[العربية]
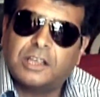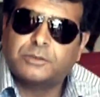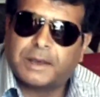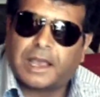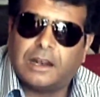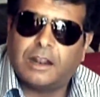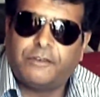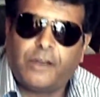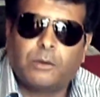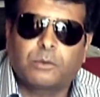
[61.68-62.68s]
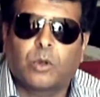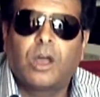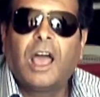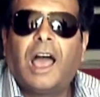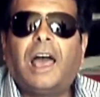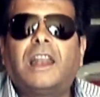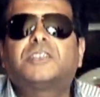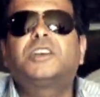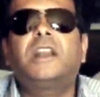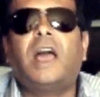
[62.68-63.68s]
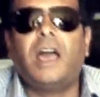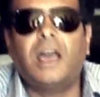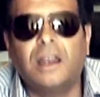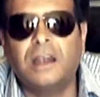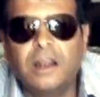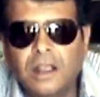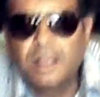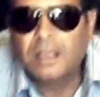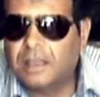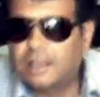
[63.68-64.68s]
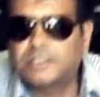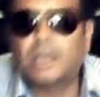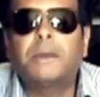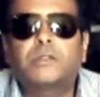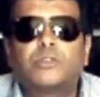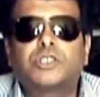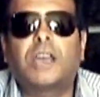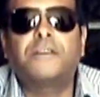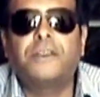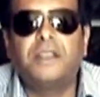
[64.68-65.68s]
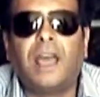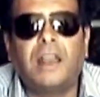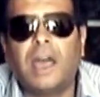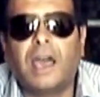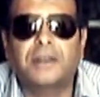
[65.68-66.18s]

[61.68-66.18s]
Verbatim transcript: ايش بكلل في عمره على كل حال آه، زي ما انتم شايفين على